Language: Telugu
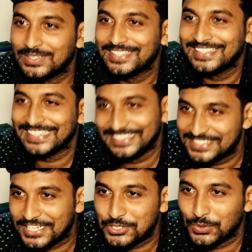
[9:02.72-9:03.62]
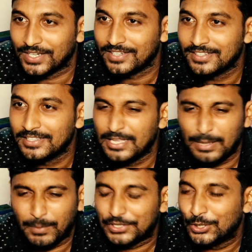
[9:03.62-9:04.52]
శివ ఇది సార్ స్టోరీ
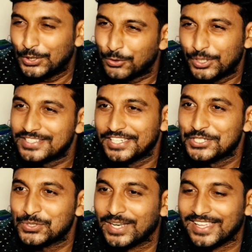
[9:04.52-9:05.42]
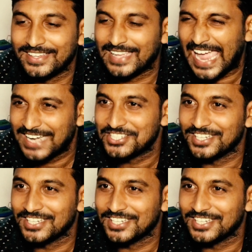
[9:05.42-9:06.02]
మధ్యలో ఇంకొన్ని సీన్స్ ఉన్నాయి యాడ్